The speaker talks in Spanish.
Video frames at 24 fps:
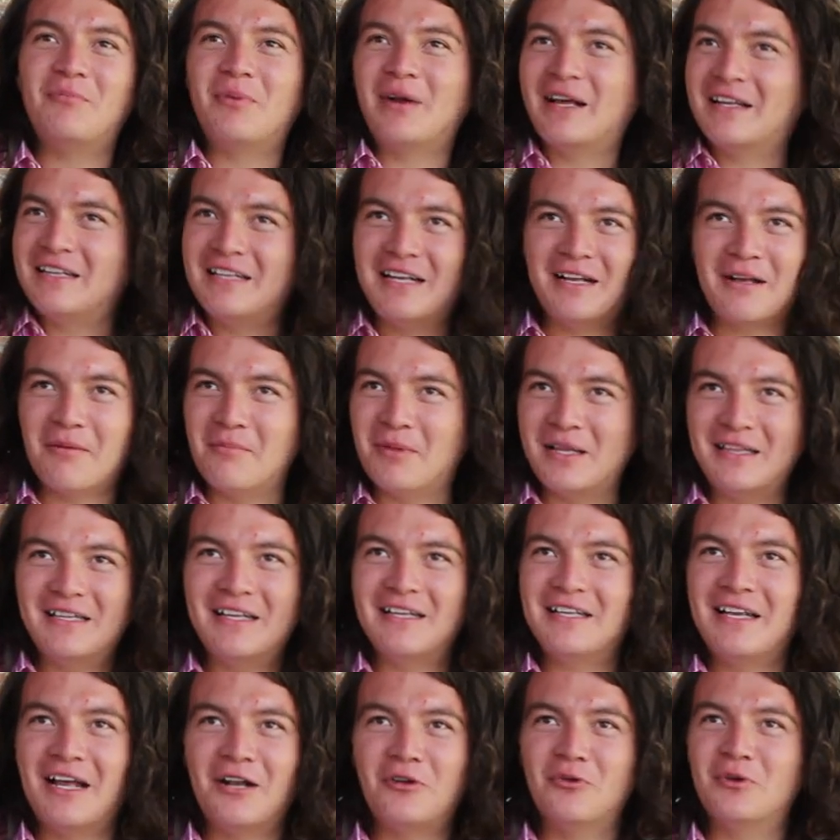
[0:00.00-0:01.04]

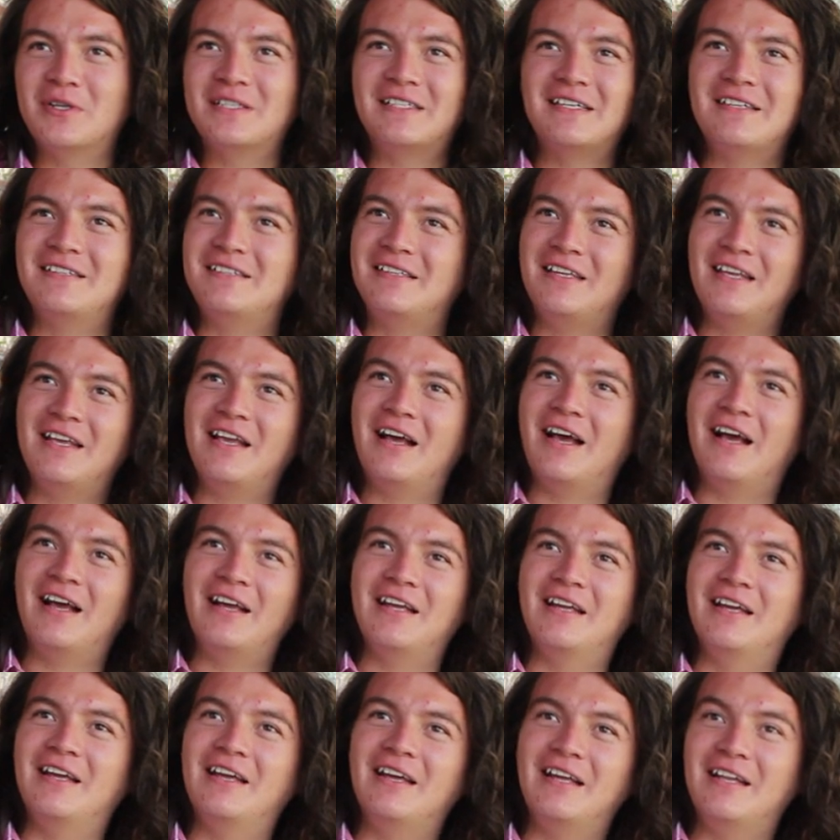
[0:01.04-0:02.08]
prácticamente ya no existía
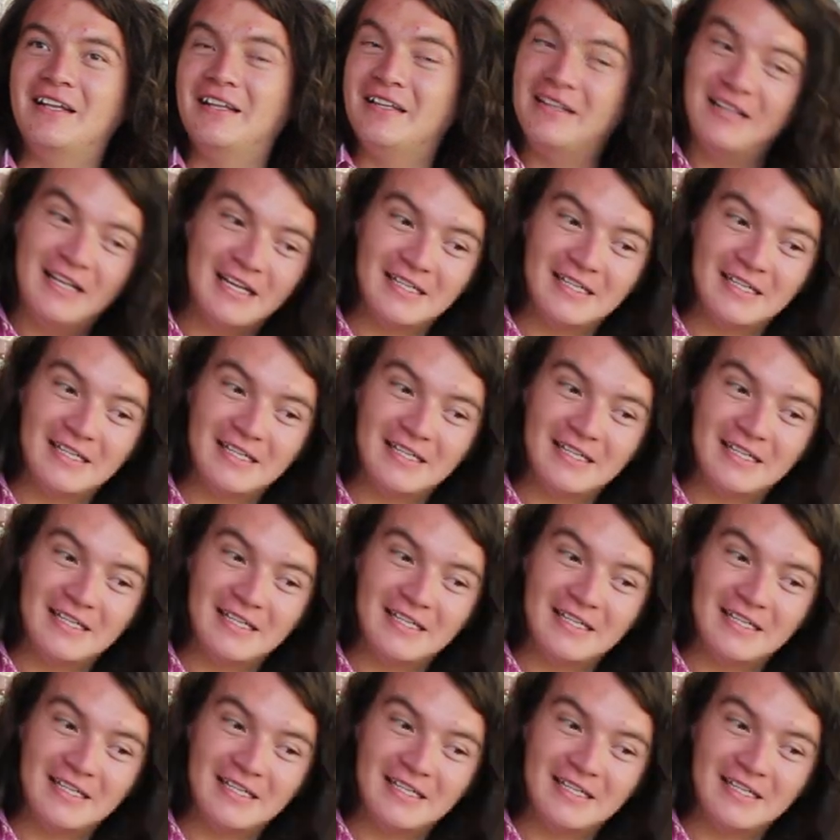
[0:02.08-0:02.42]
eh,